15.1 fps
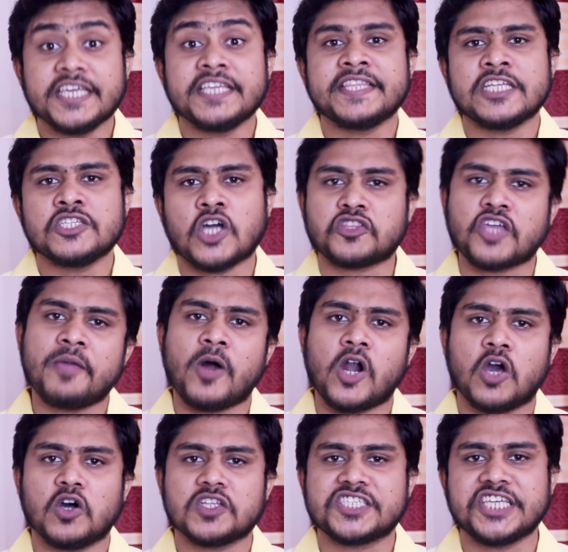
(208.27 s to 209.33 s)
দিন দিন যতই
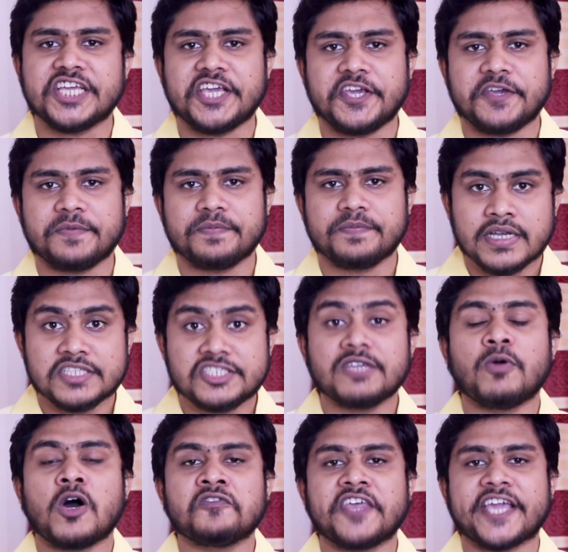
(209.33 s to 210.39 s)
বড় হচ্ছি
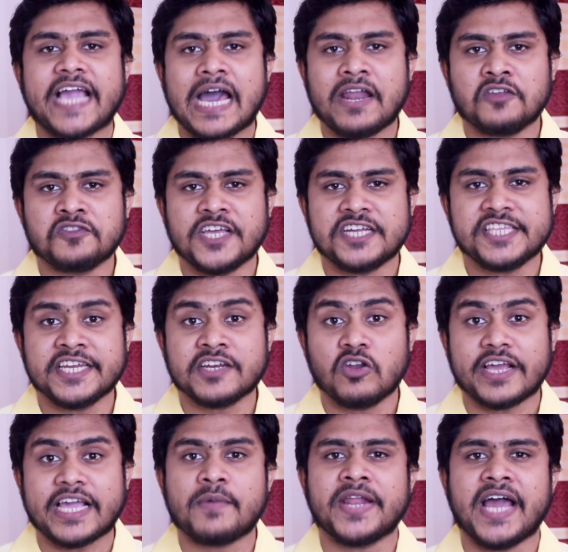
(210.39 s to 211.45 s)
জীবন থেকে আনন্দের
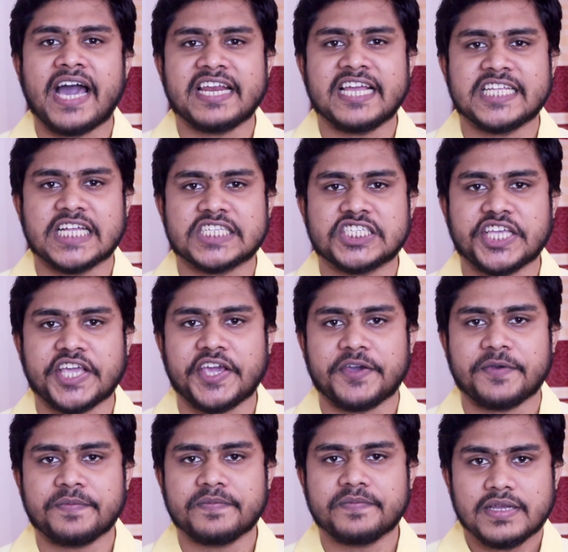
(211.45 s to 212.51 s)
দিনগুলো কেমন হারিয়ে যাচ্ছে
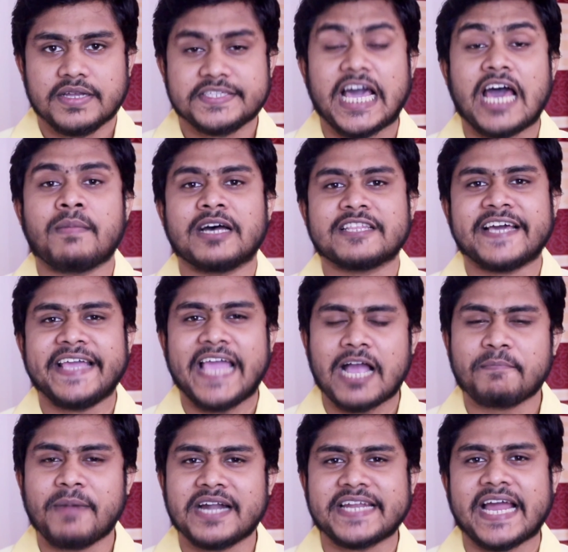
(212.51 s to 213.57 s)
যার মাথায়
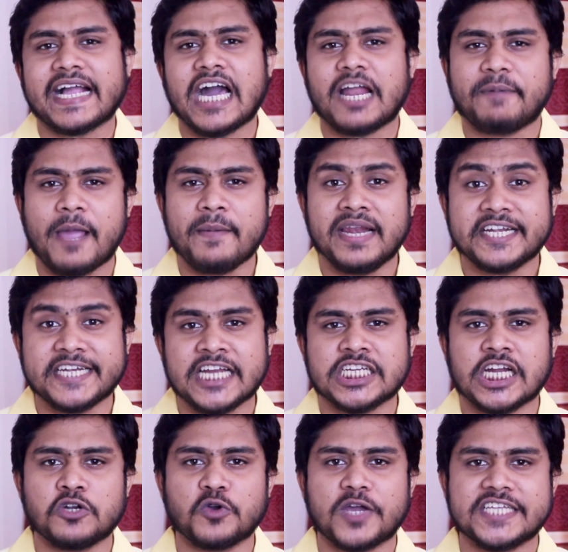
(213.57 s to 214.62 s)
একবার টাকার ফ্যামিলির
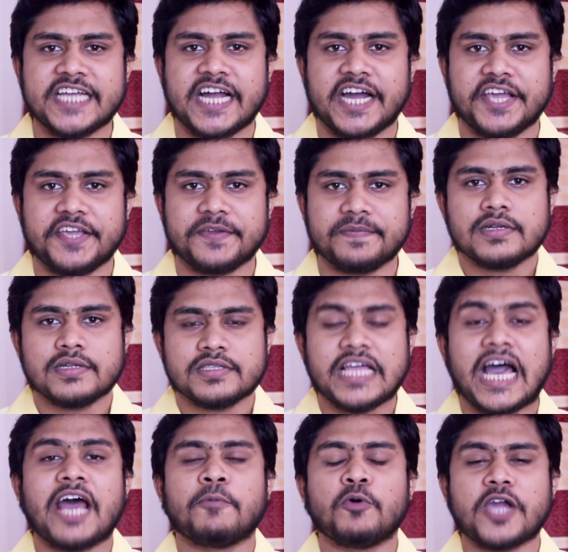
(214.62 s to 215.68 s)
টেনশন ঢুকে যায়
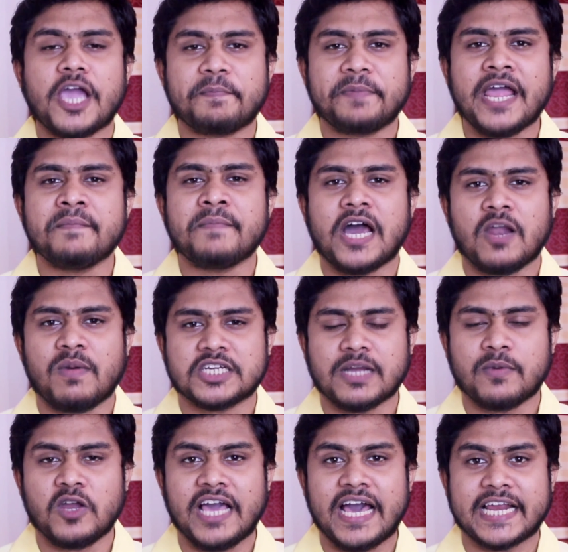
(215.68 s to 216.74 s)
তার বুকে প্রেম
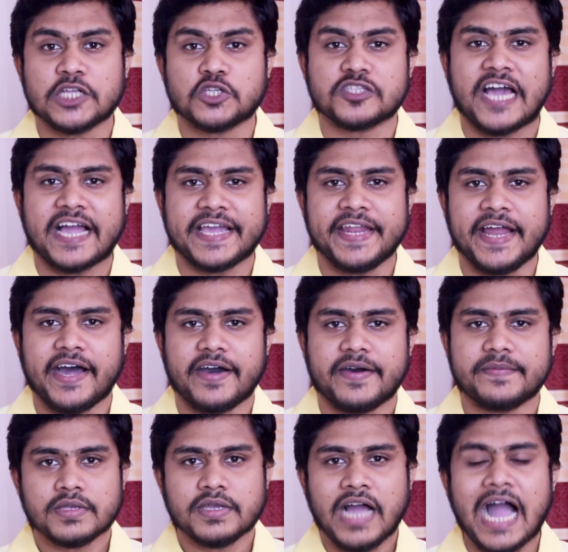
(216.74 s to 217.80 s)
ভালোবাসা বলে আর কিছু থাকে না
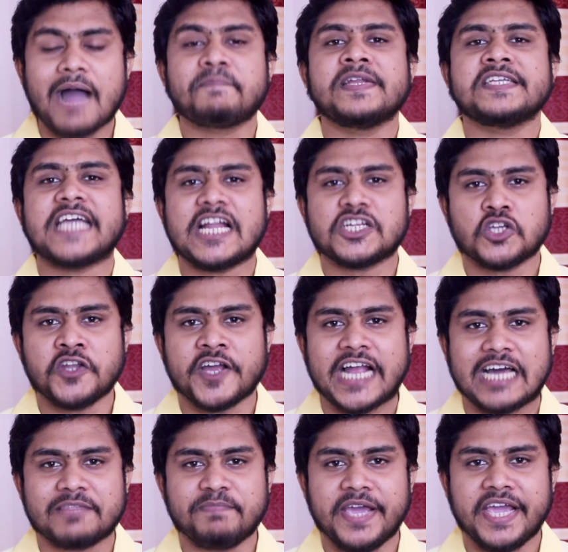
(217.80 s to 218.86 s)
আপনি যার জন্য
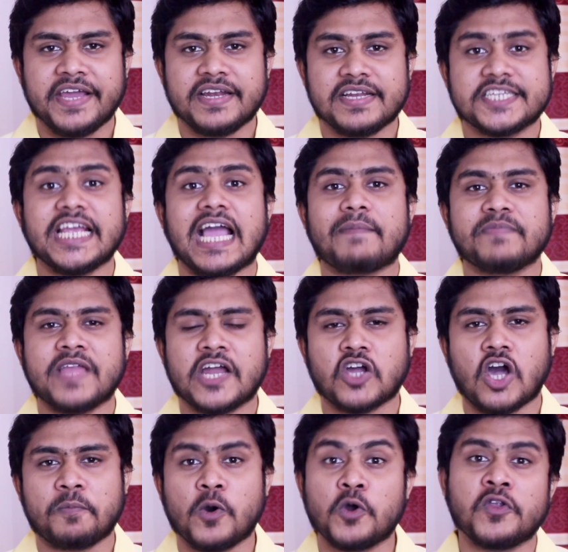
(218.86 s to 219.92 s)
কাঁদবেন সে আপনার
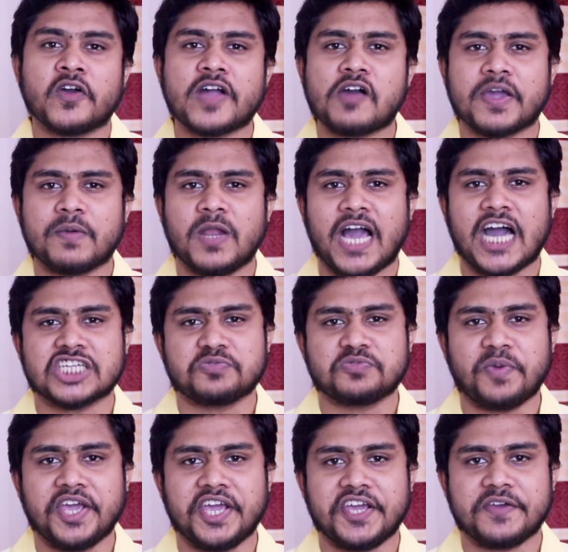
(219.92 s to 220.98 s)
গল্প অন্য কাউকে বলে
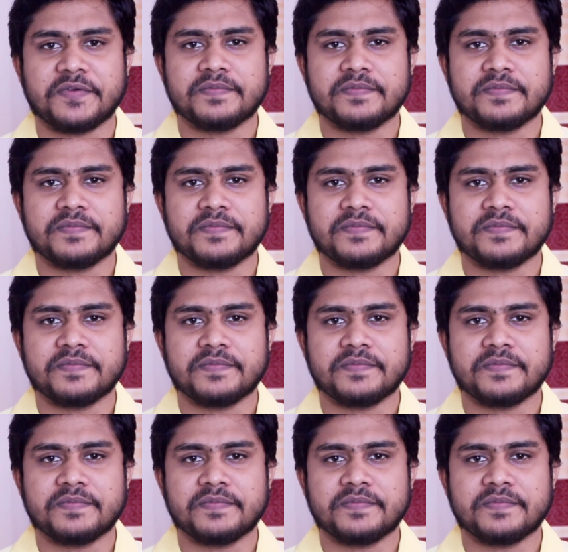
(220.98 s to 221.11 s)
হাসবে